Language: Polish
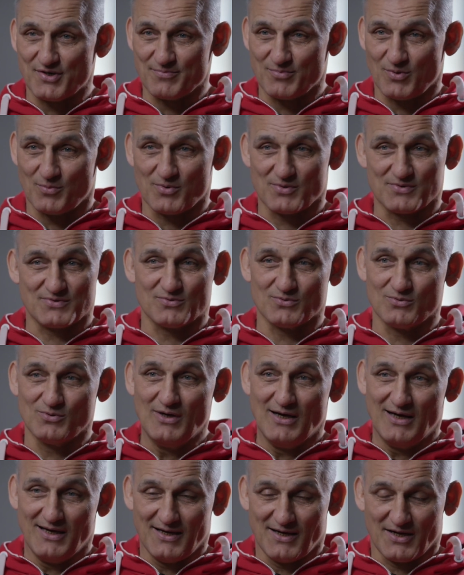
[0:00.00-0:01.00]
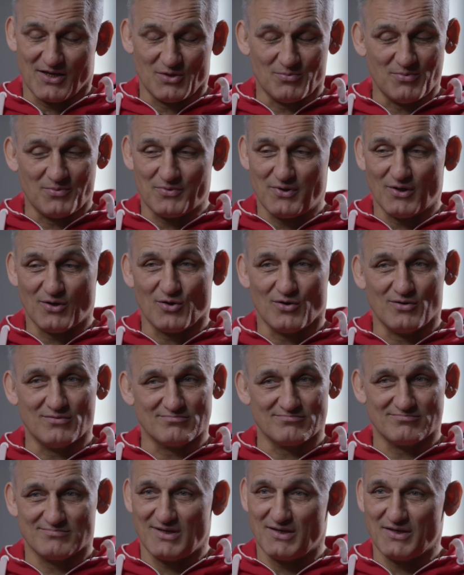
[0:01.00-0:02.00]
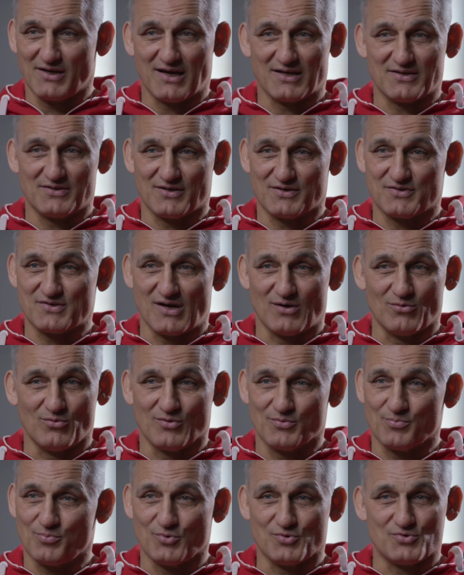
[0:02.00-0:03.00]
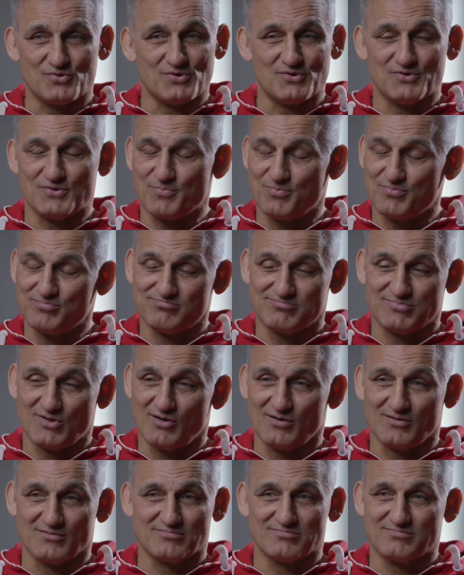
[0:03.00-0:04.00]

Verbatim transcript: Po prostu, gdybym tylko delikatnie chciał odpuścić, to